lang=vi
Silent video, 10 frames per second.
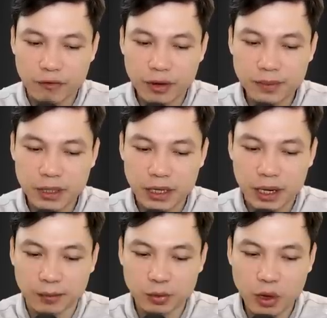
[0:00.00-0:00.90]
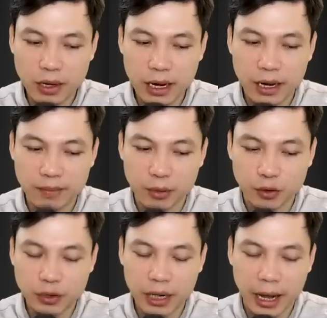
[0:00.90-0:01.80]
Giọng nói phát ra từ
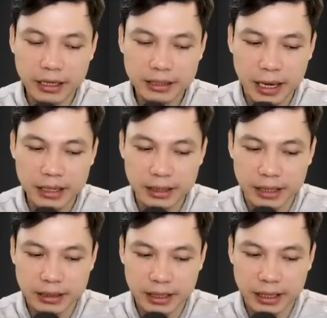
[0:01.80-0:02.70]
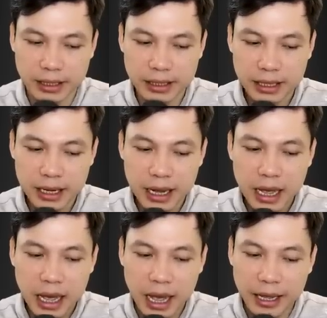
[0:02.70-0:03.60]
chiếc ngài lơ lửng trên không
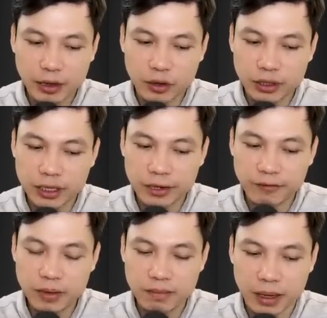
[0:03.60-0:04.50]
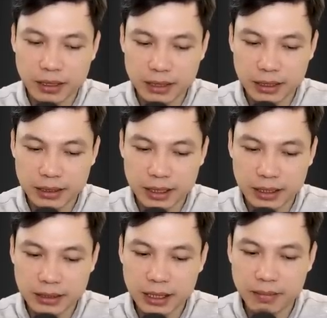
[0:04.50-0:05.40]
trung một cách đầy kỳ
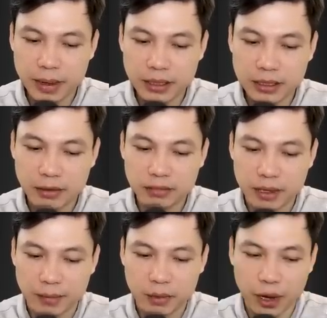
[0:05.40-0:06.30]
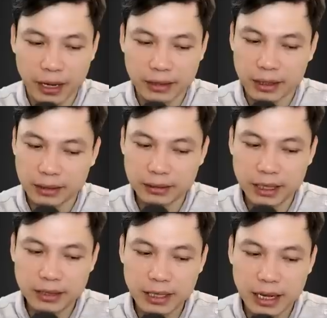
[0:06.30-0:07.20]
quái. Dân làng Gia
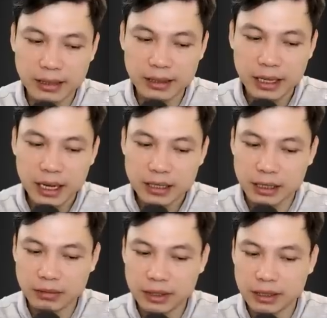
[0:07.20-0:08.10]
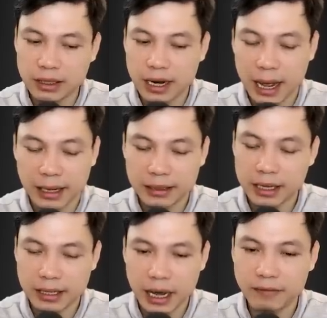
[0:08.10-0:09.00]
Thụy ai nấy cũng đều lộ
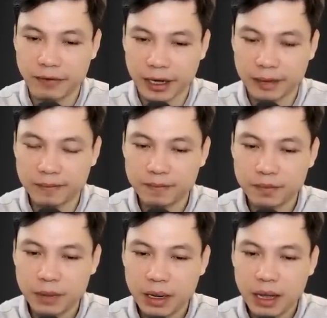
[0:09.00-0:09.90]
rõ vẻ kinh hoàng,